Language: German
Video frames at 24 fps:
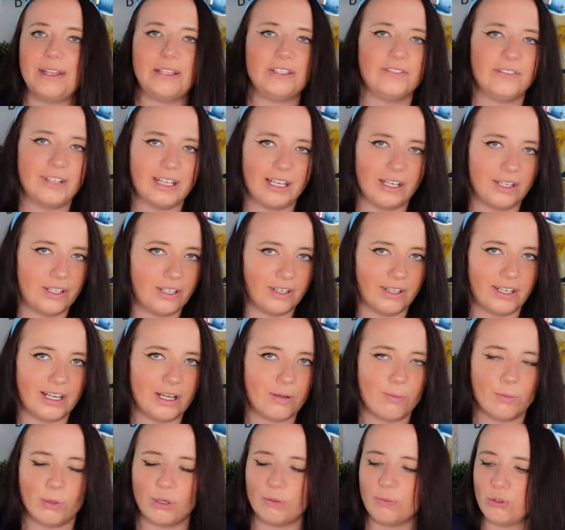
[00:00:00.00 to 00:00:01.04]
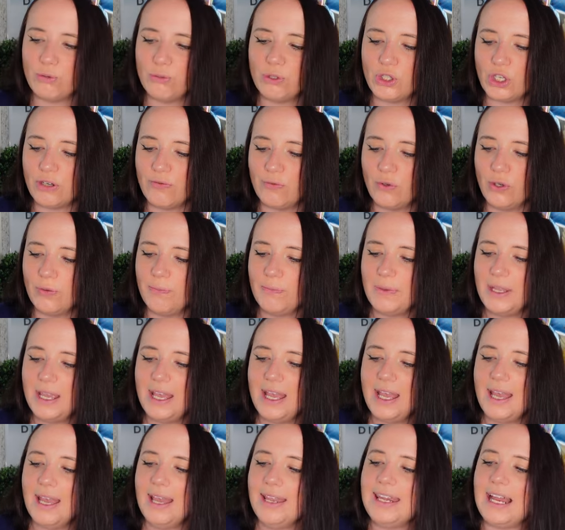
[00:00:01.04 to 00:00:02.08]
Also da wollen ich mich gewöhnen.
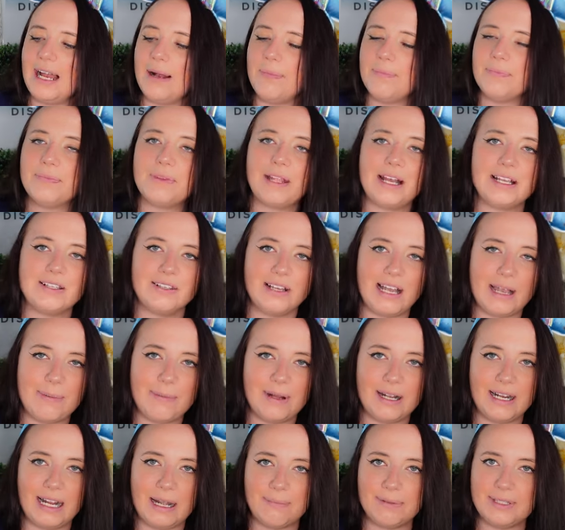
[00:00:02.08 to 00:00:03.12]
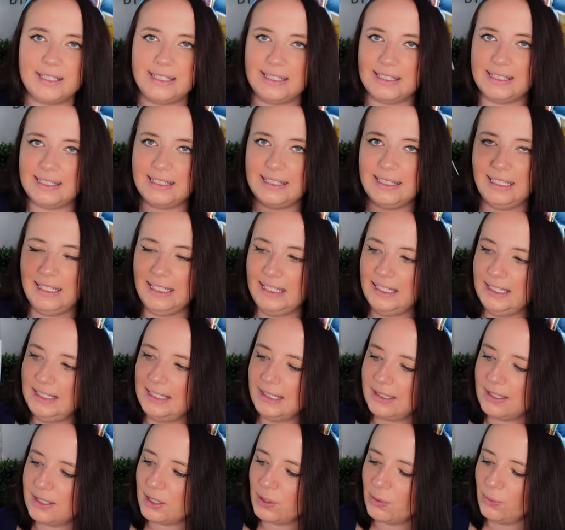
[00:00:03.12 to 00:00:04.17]
Ja, also einmal gab es die
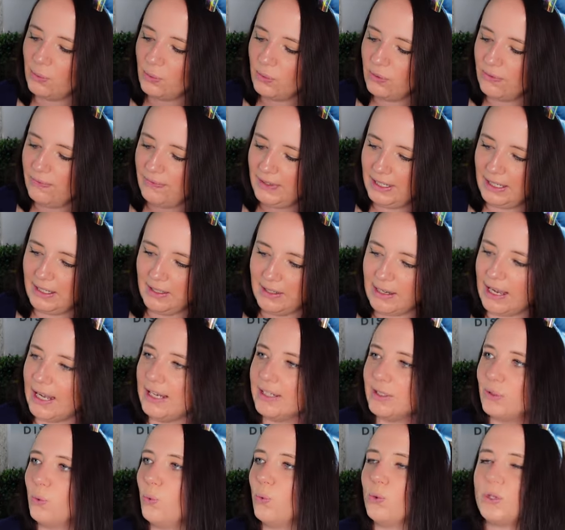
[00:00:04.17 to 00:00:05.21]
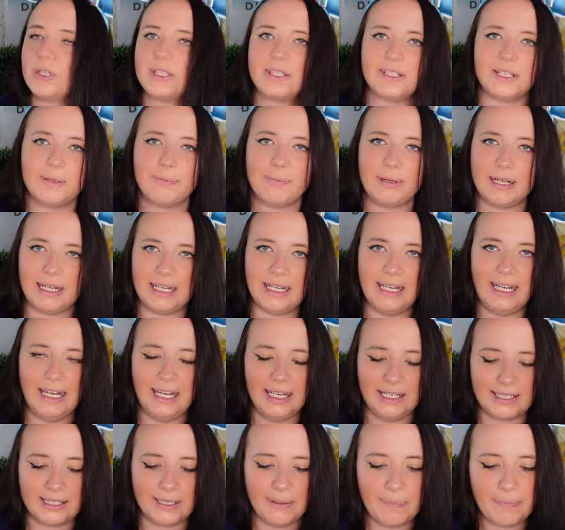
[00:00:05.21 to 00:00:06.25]
dazu, wegen halt
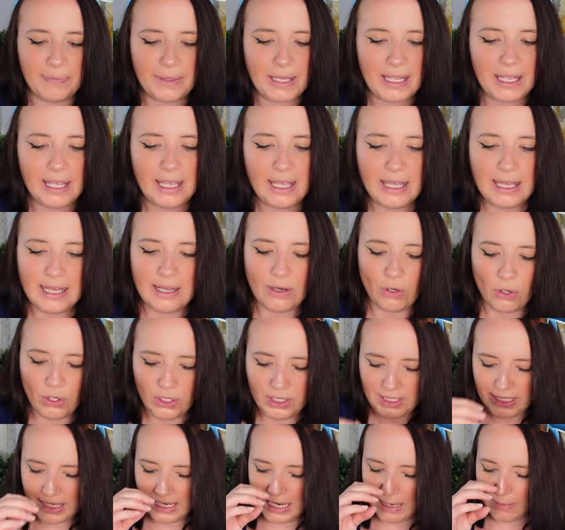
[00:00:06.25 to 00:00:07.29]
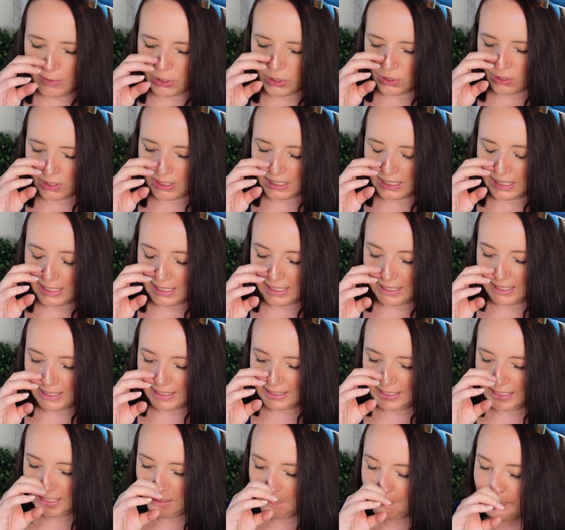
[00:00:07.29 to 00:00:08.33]
Osterpaket. Und dann habe ich noch äh,
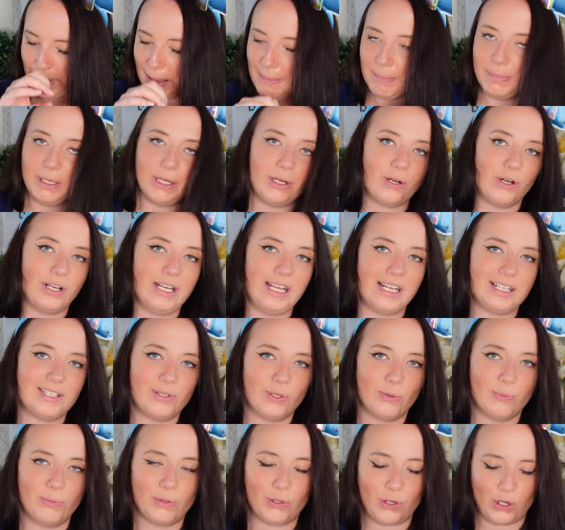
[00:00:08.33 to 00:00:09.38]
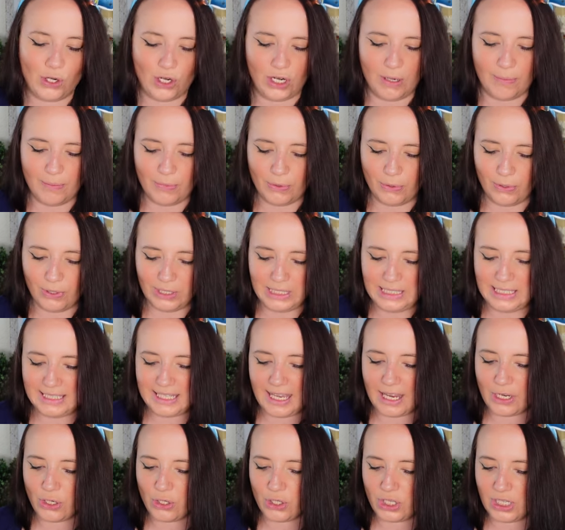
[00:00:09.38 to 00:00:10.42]
die Bambi-Kollektion bekommen und die
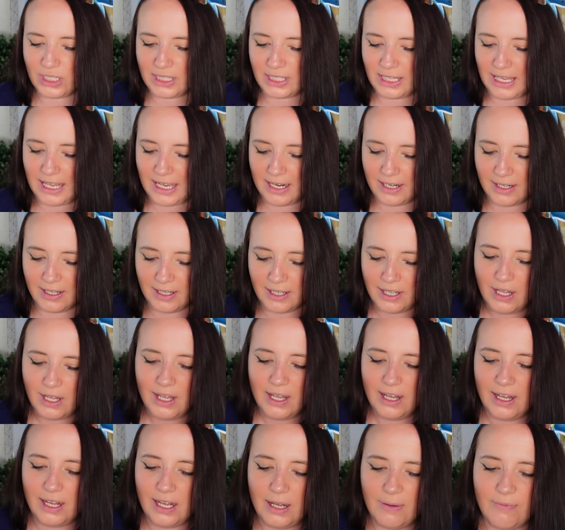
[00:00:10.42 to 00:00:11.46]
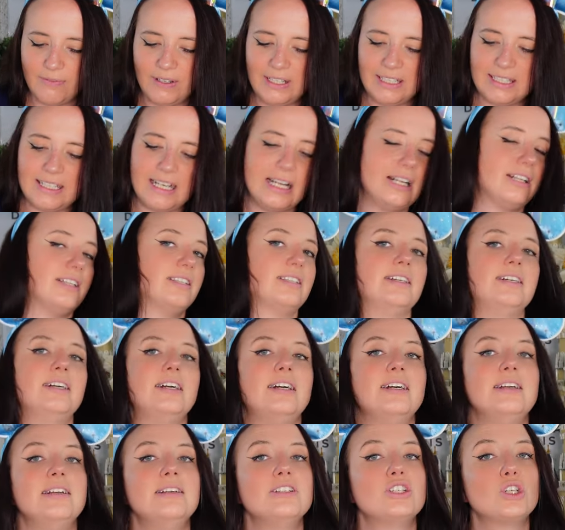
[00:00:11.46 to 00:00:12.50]
zeige ich euch jetzt gerne. Ähm, wie gesagt,
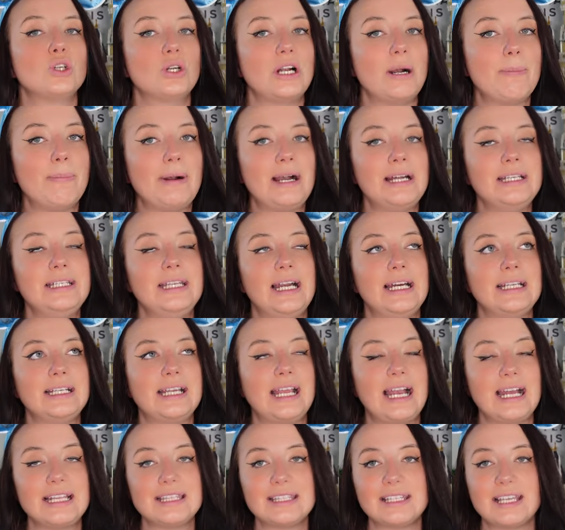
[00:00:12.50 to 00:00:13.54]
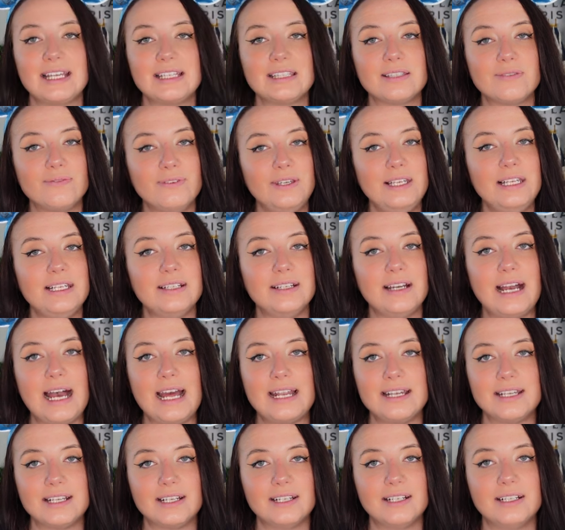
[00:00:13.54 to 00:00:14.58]
äh, Sugar Body hat ganz, ganz viele
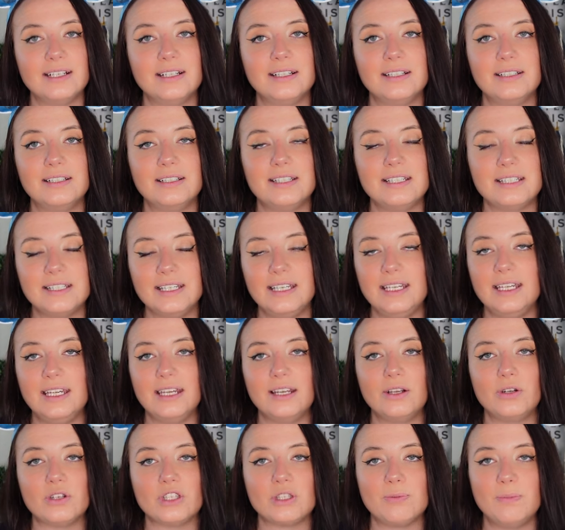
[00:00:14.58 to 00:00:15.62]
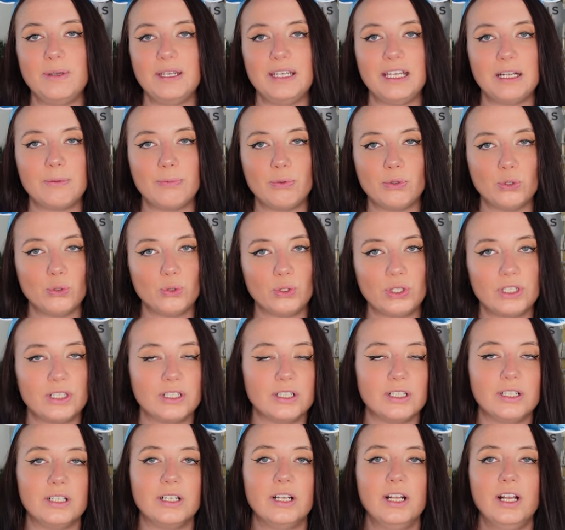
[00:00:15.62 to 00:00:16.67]
andere
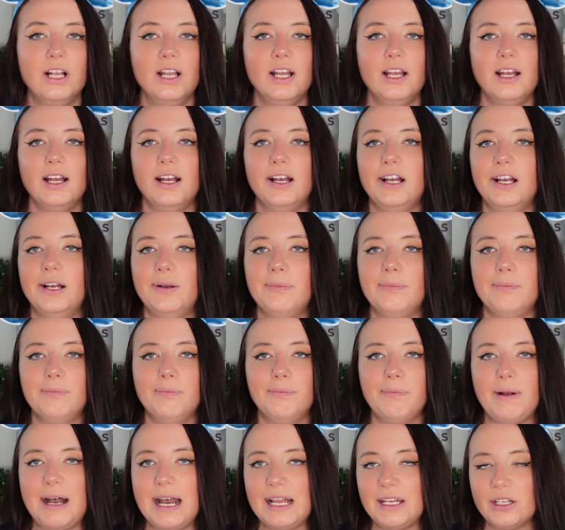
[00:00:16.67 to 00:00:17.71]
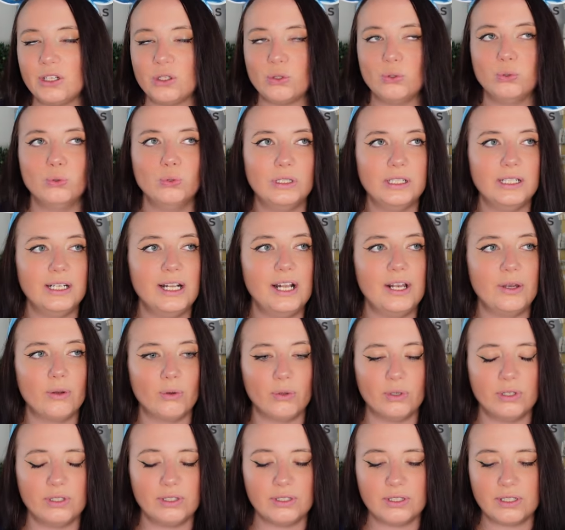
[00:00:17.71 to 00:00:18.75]
Disney-Kosmetikprodukte, ähm, Badekugeln
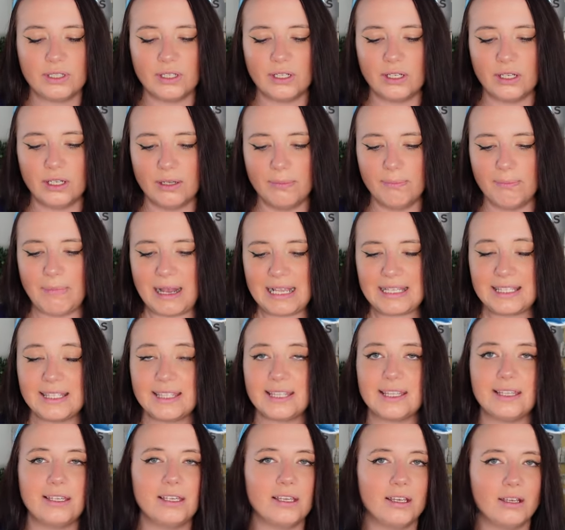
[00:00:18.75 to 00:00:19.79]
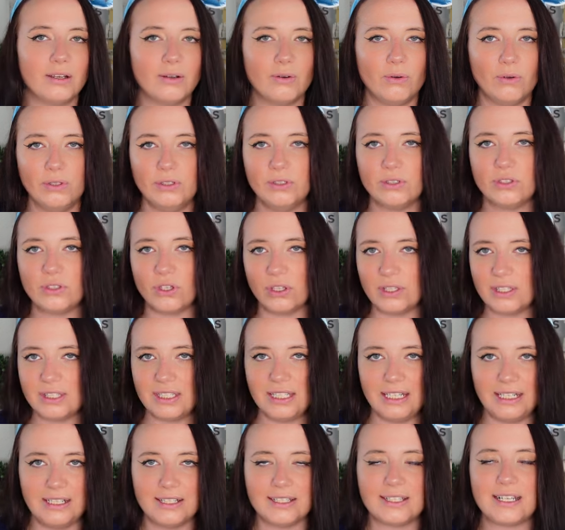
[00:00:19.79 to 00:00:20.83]
und äh, Masken und
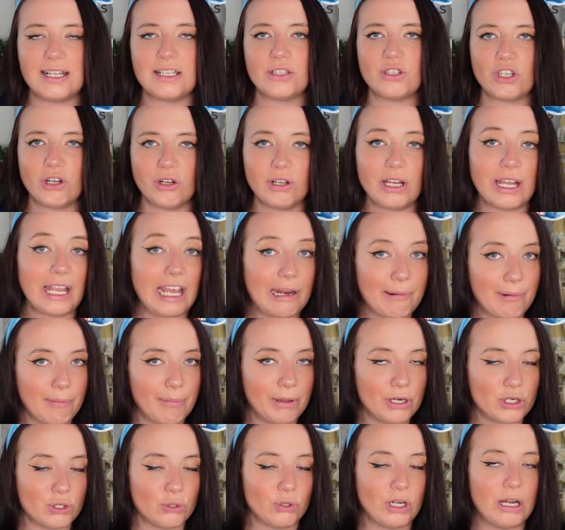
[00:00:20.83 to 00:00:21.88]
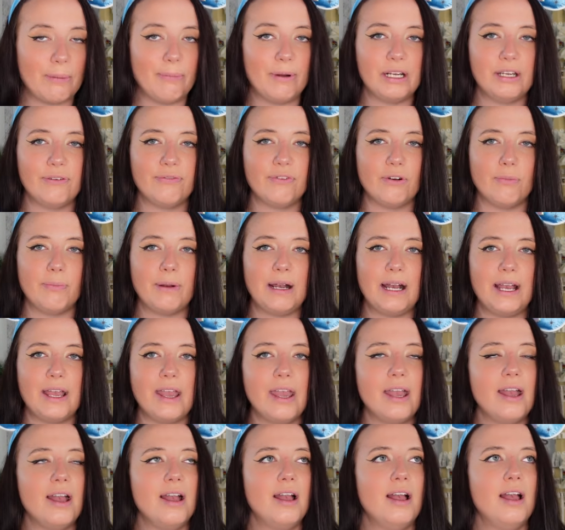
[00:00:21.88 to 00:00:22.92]
sonstiges. Also schaut da gerne mal bei Sugar Body vorbei.